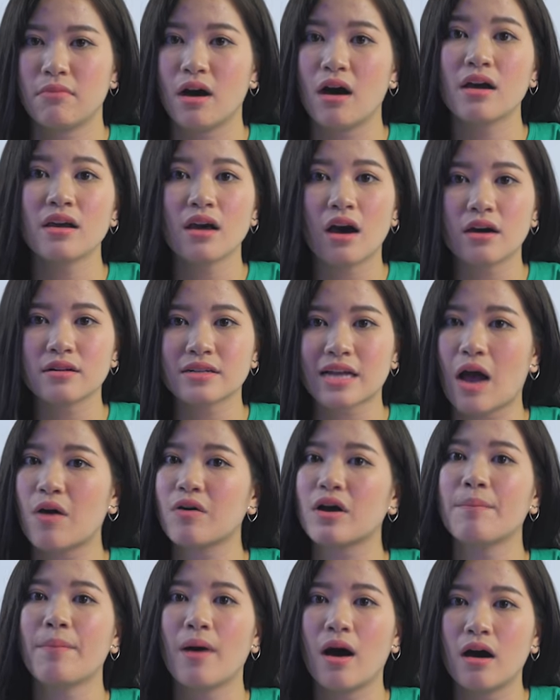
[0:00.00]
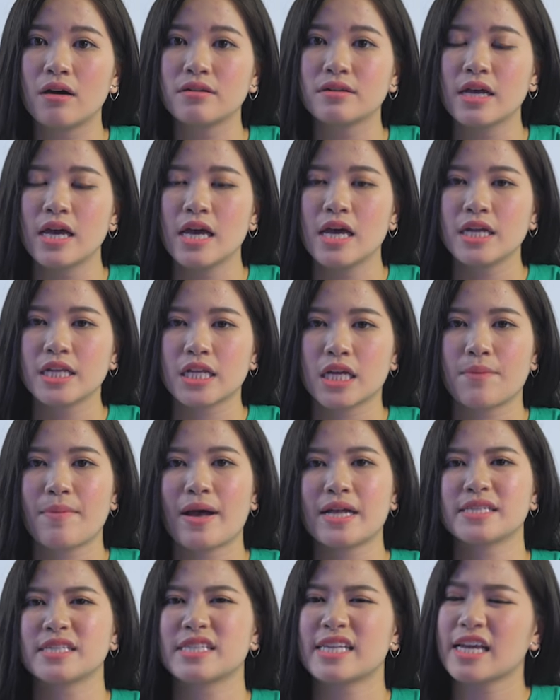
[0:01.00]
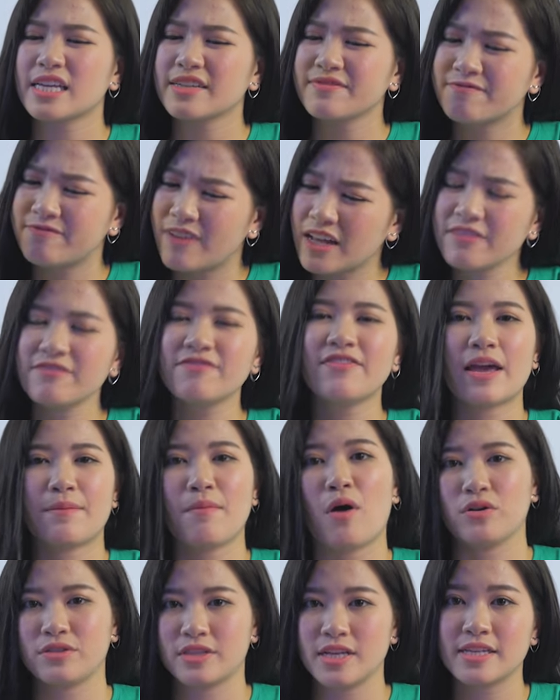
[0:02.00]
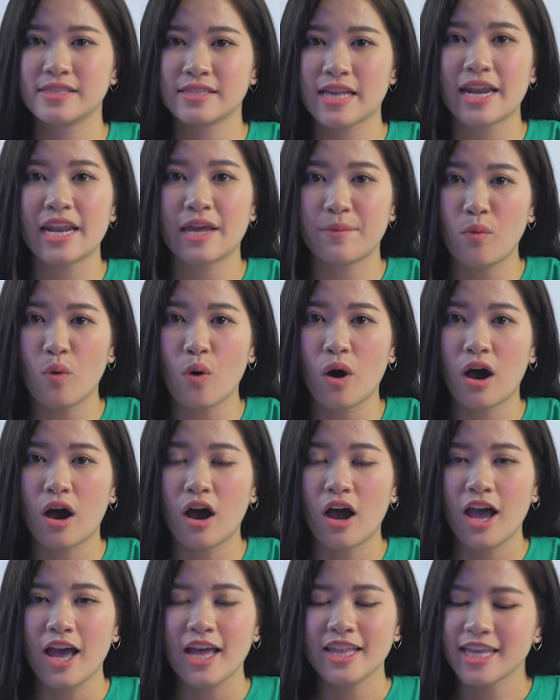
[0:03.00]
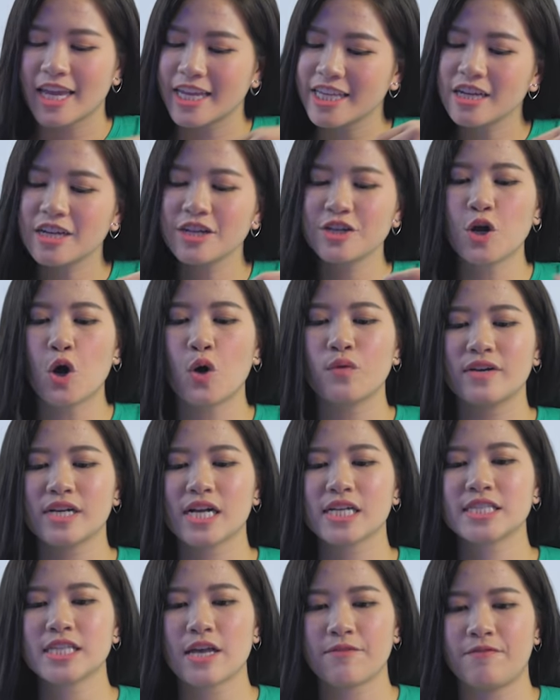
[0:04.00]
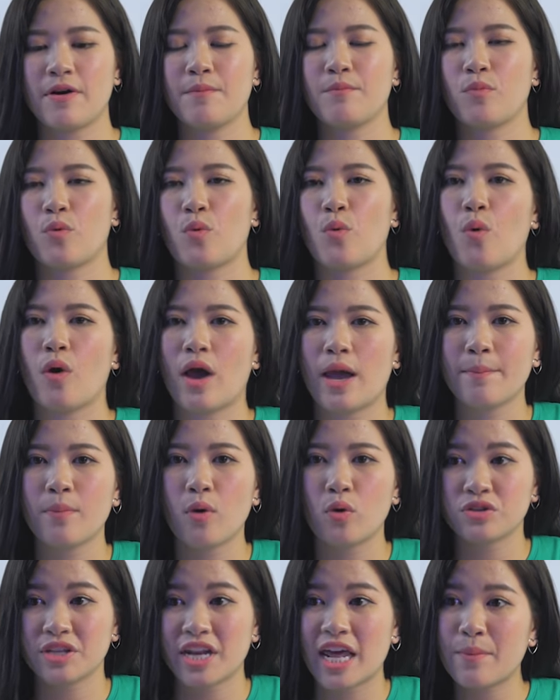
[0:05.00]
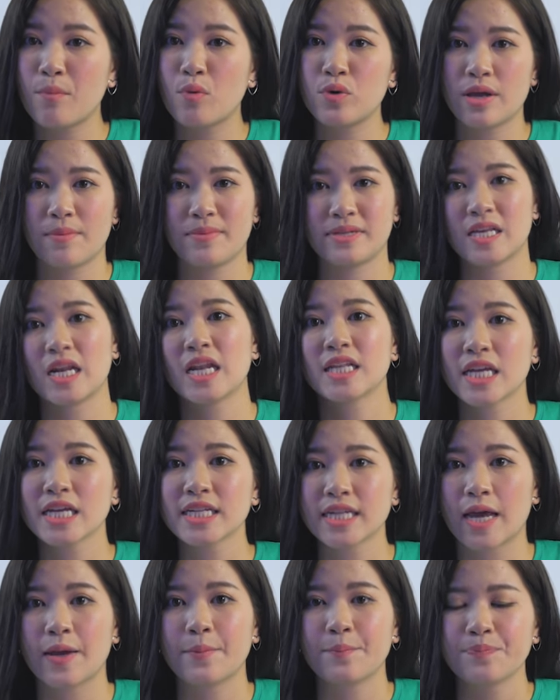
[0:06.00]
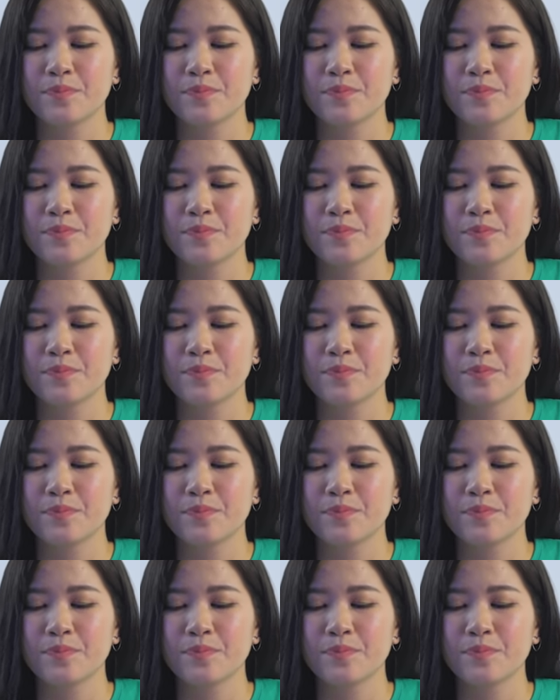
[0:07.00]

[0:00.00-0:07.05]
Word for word: mới hơn, cao cấp hơn thì các bạn sẽ vẫn phải bỏ tiền ra để mua. Thế nhưng đối với các sản phẩm của Apple thì đây là một điểm mình rất là thích này.